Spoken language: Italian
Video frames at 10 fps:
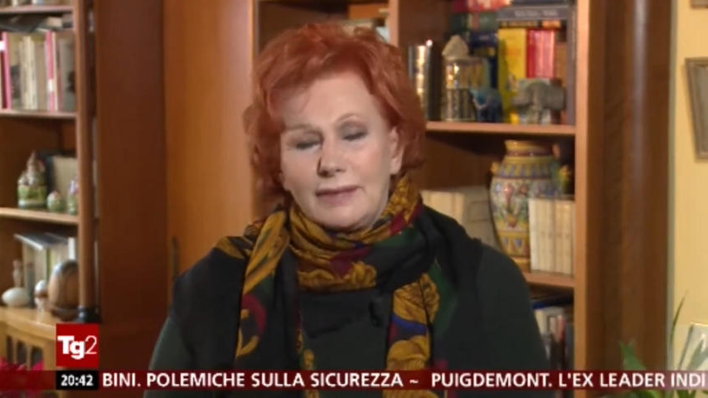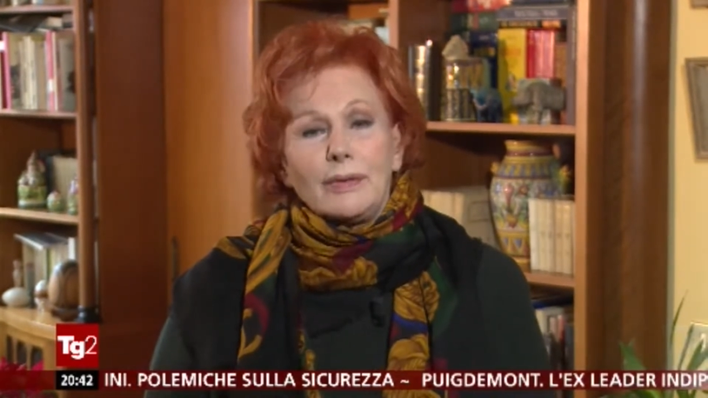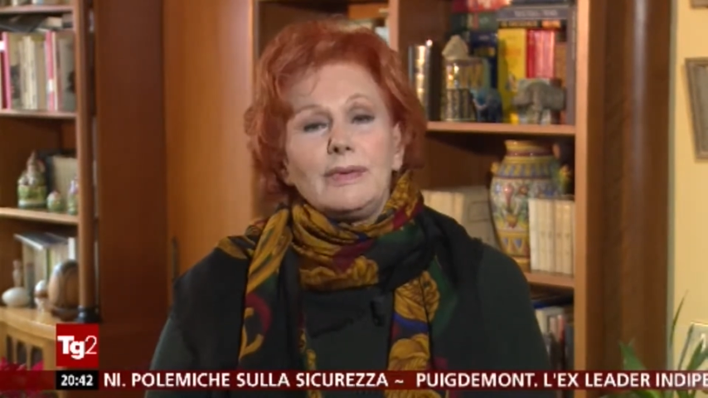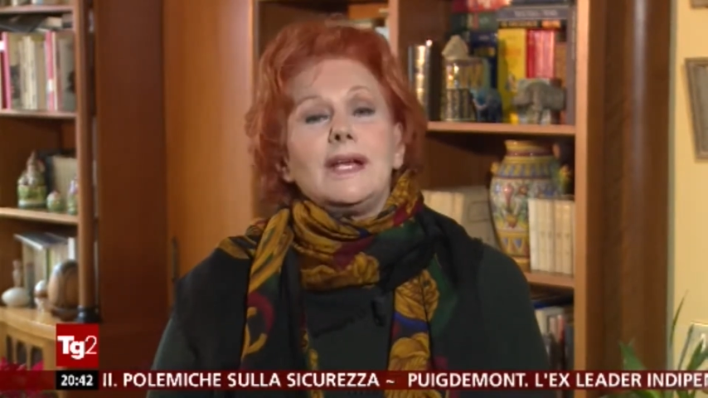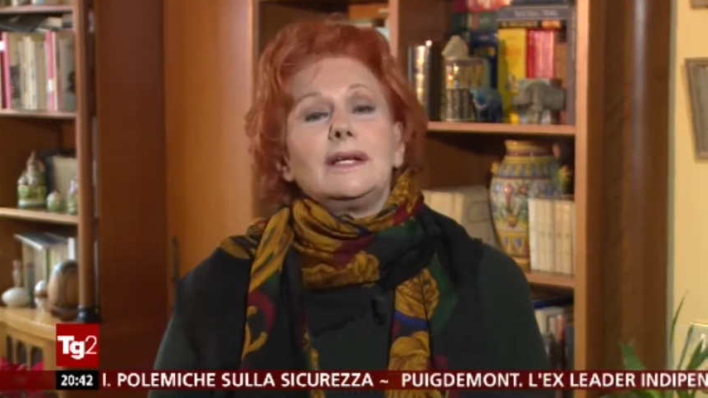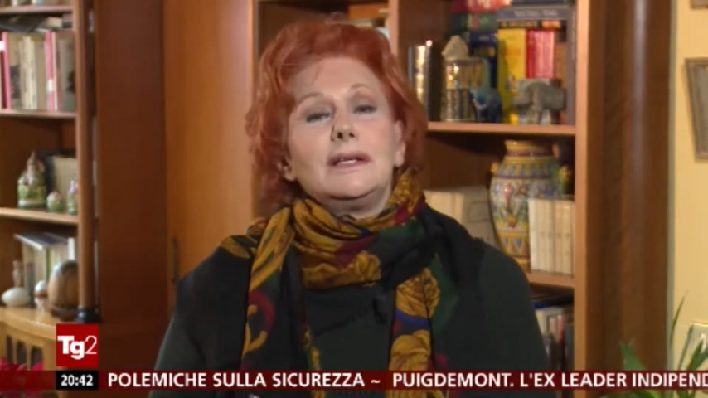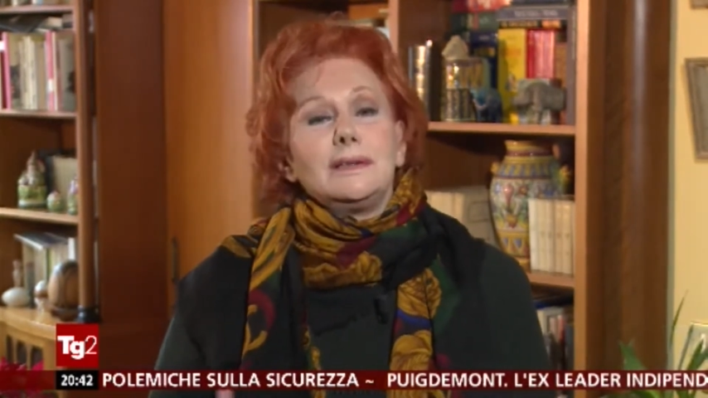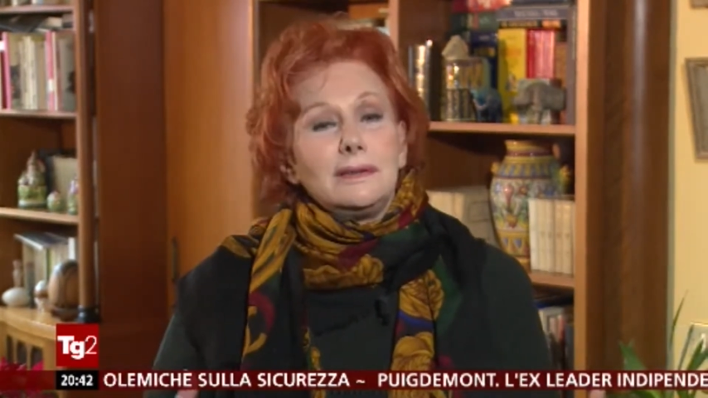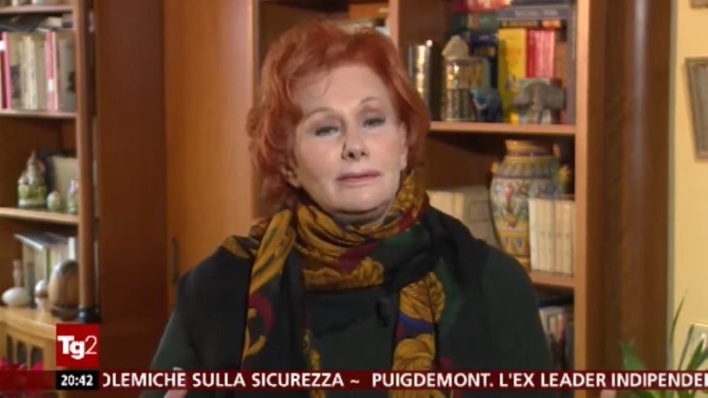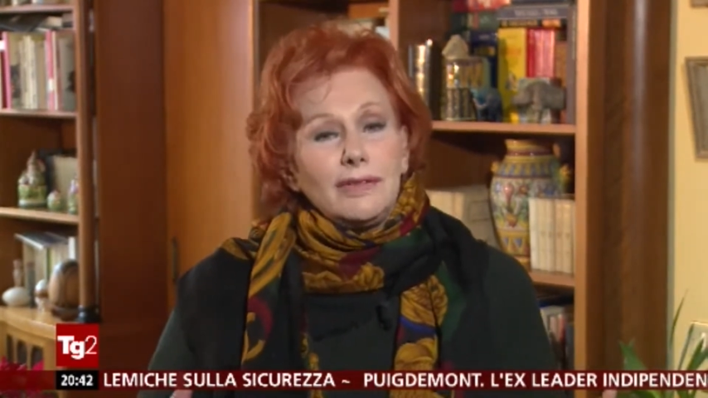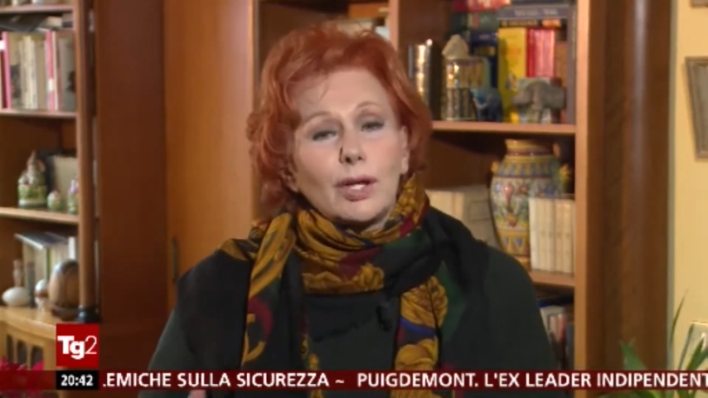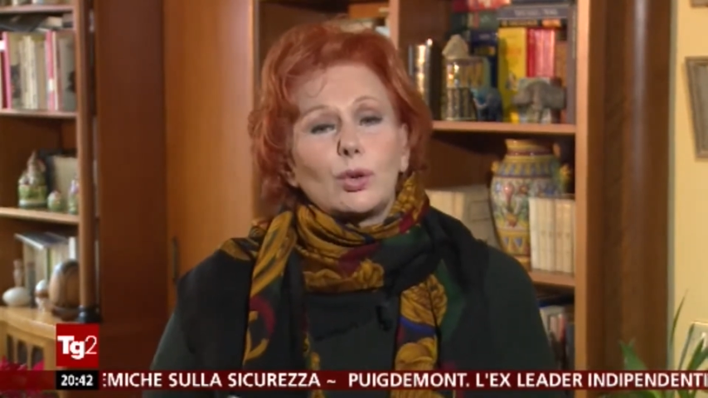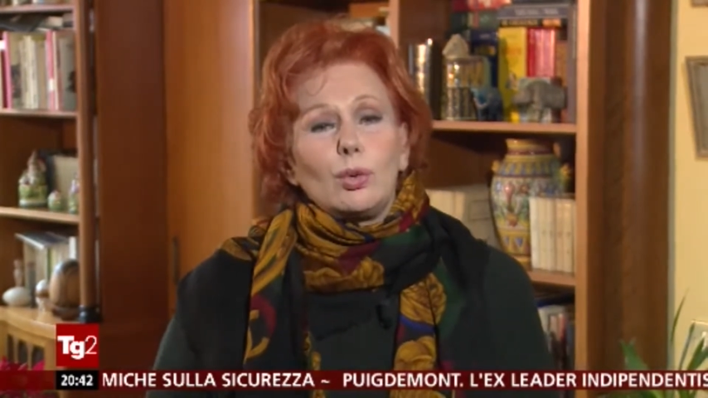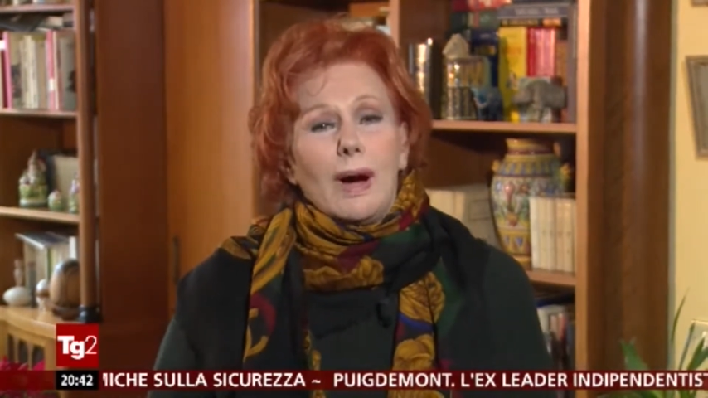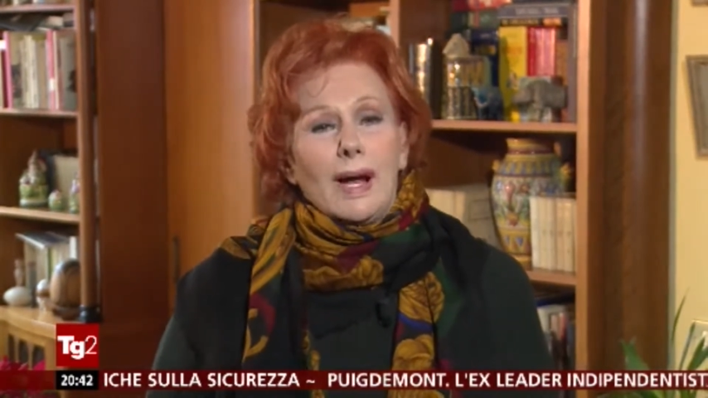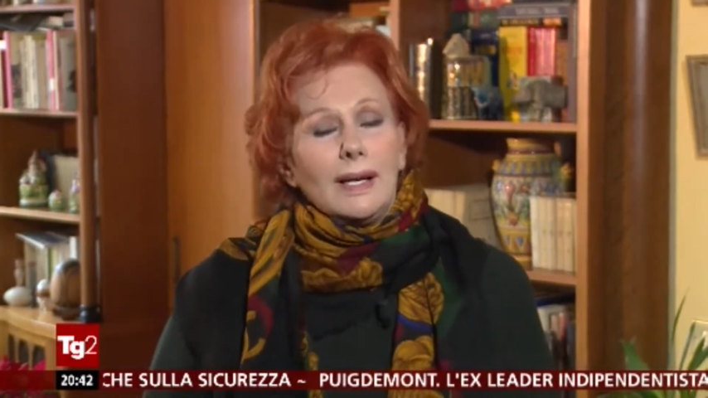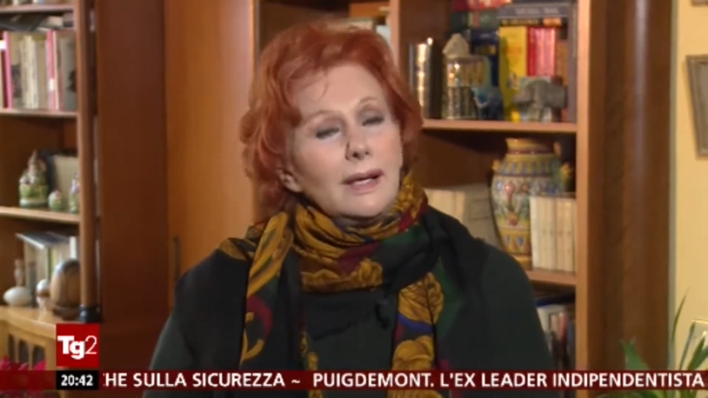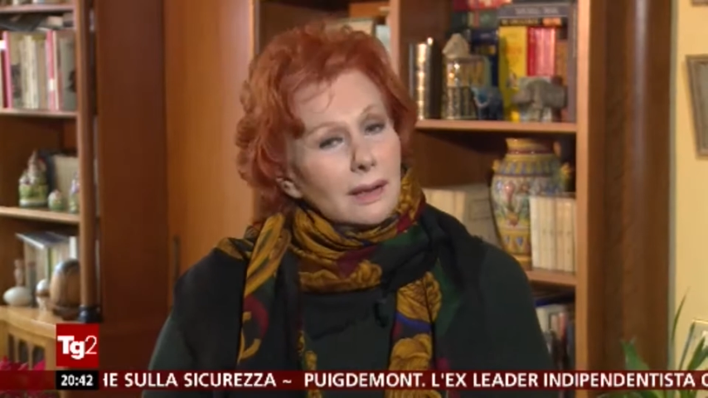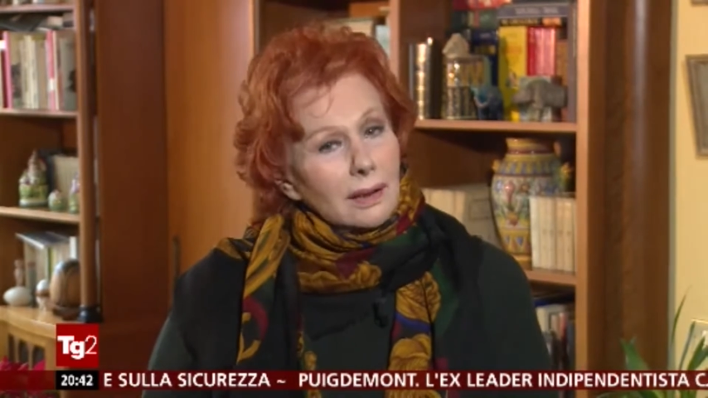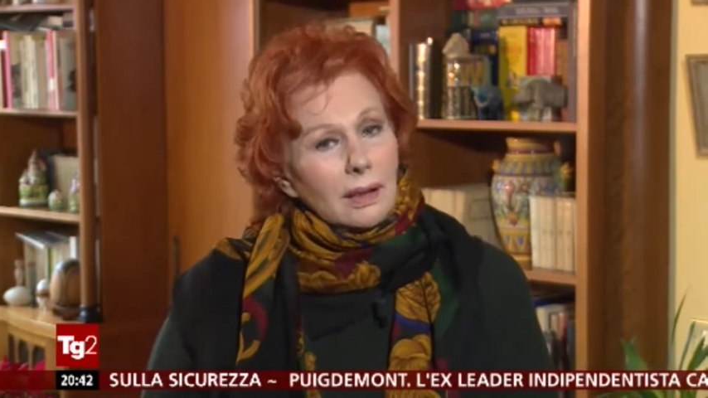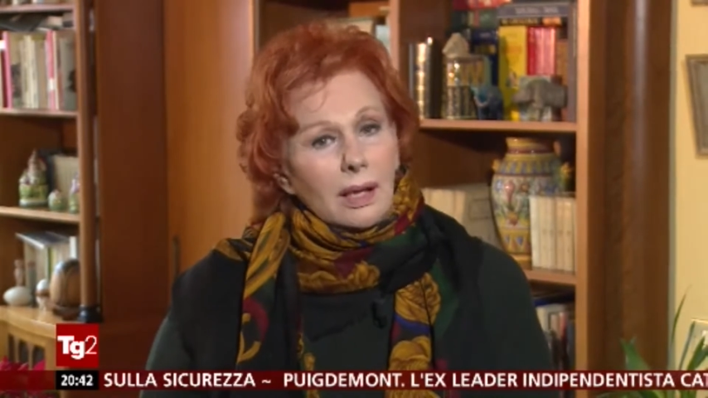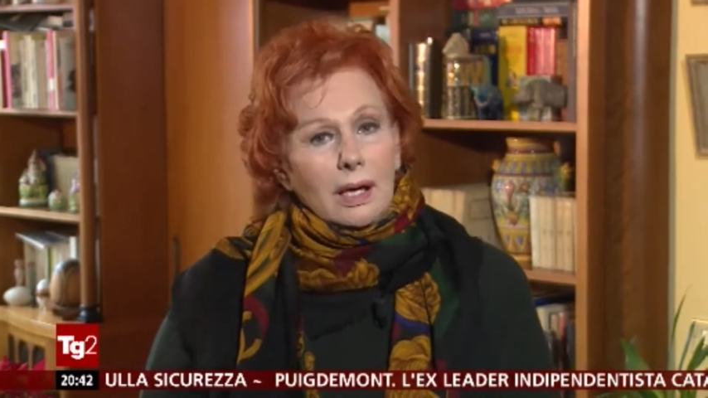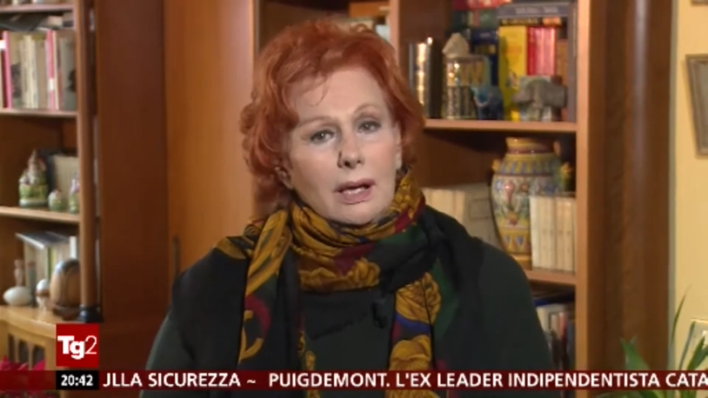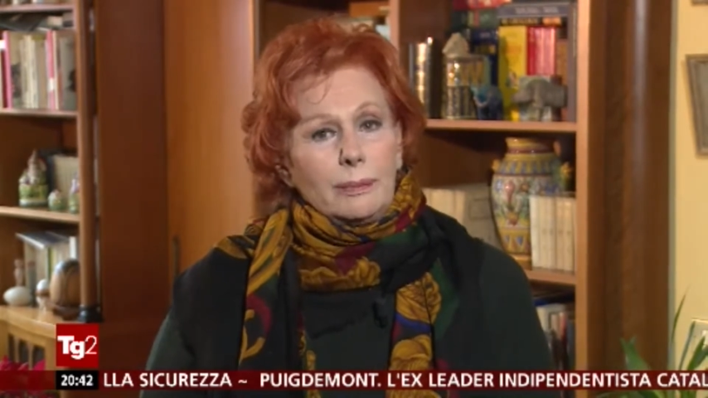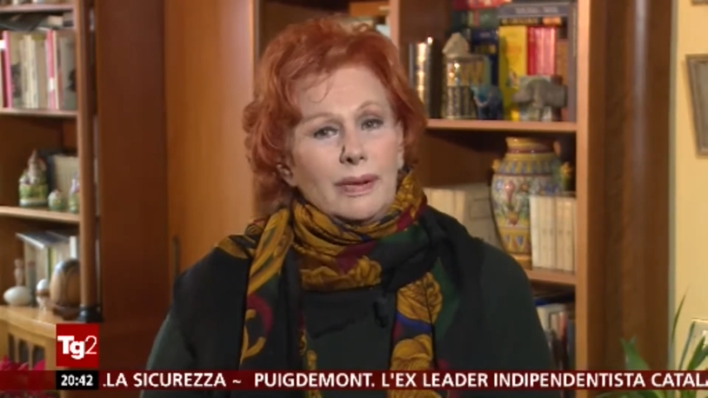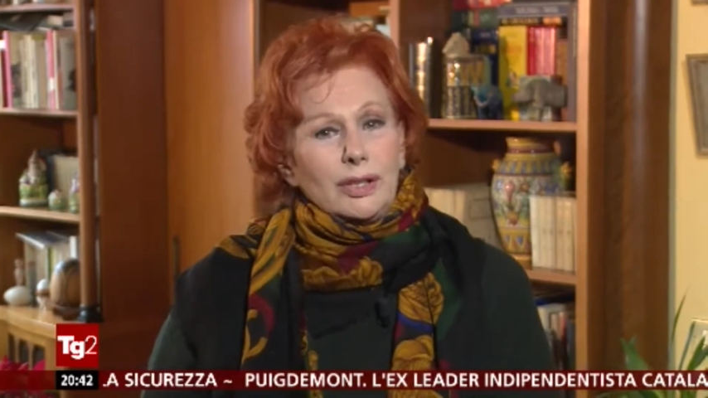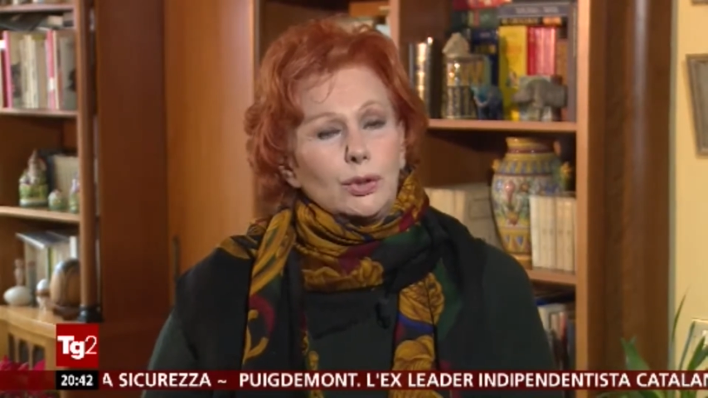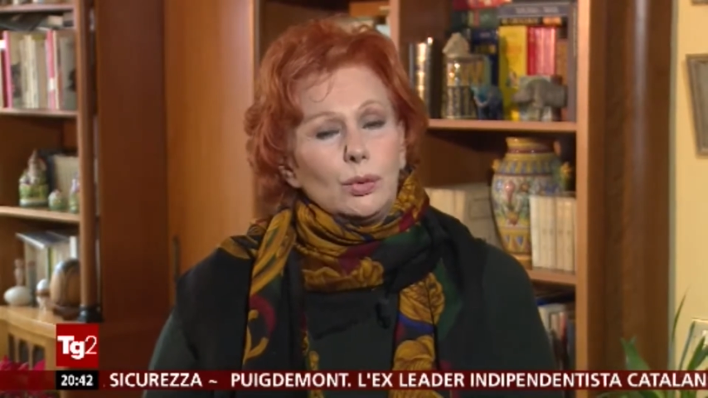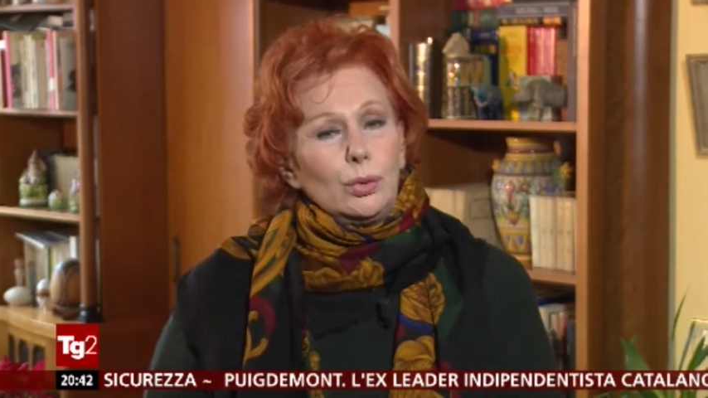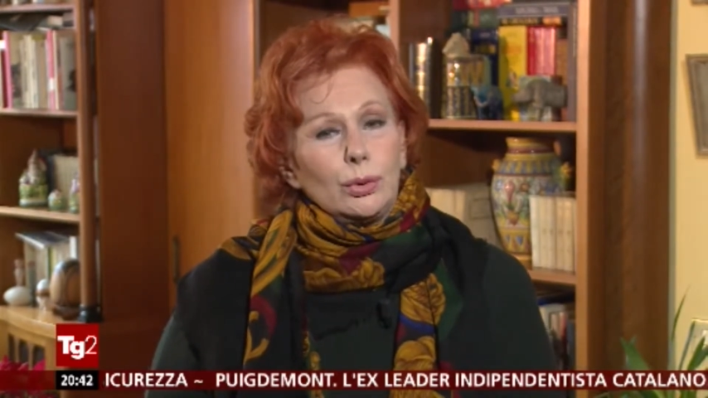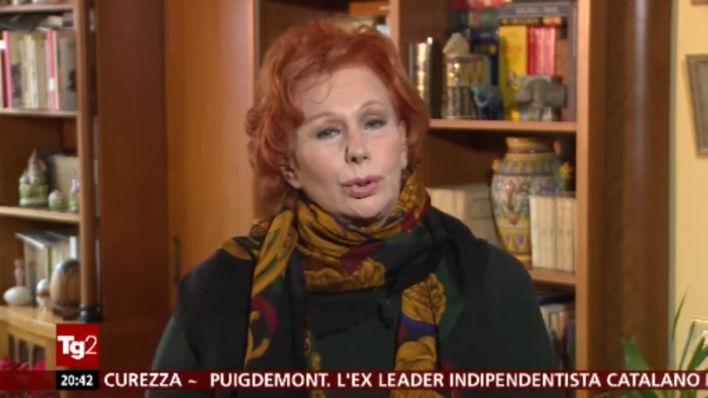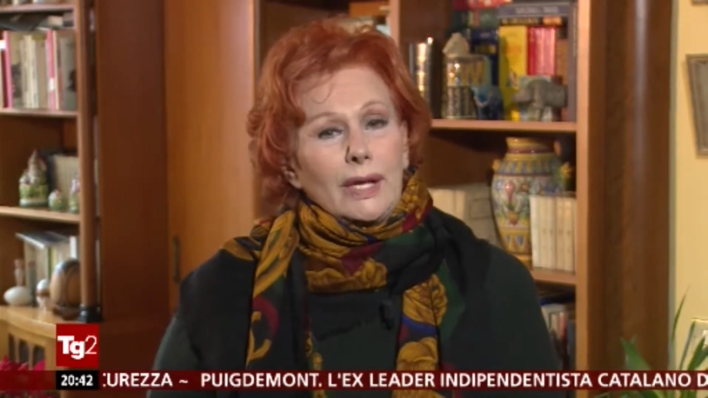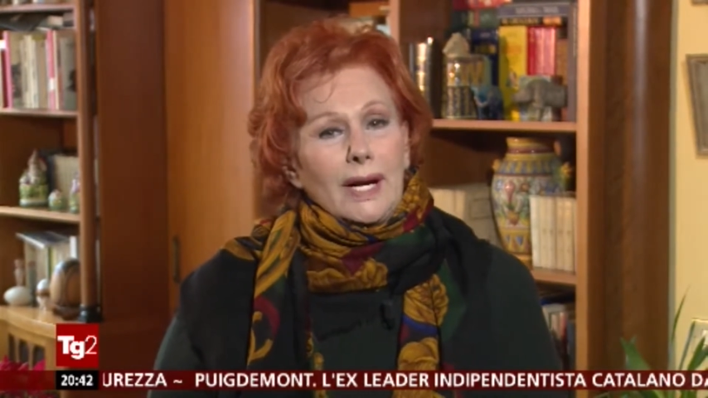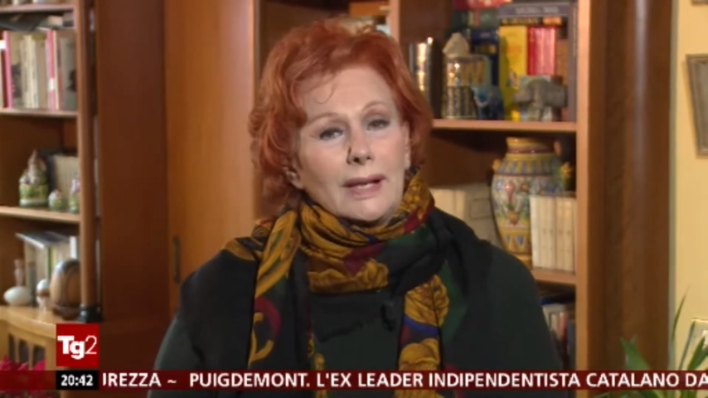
la famiglia virtuale, ha patito un lutto